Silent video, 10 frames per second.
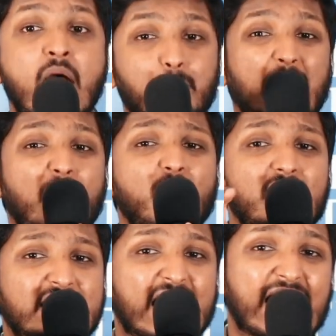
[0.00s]
பவுல்
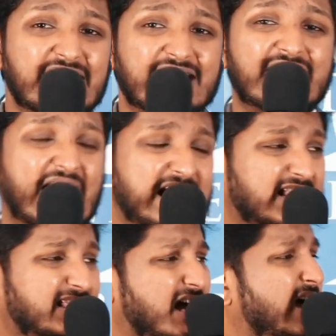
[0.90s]
இதை அறிந்திருந்த
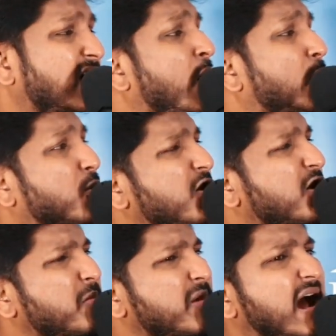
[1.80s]
அதனால
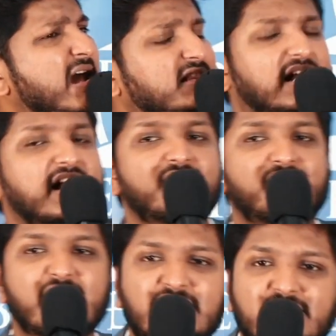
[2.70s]
முழுமையாய் தன்னை
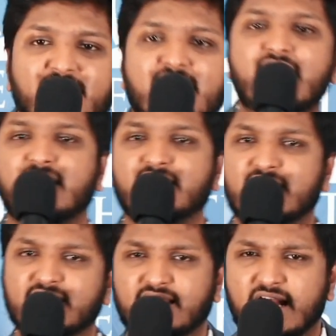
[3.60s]
வெறுத்தவராய் அந்த
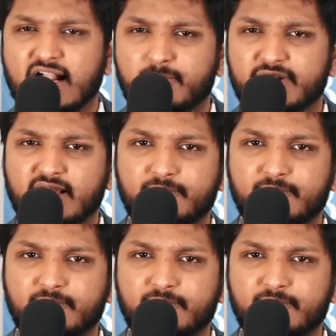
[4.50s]
இடத்துல காணப்பட்டான்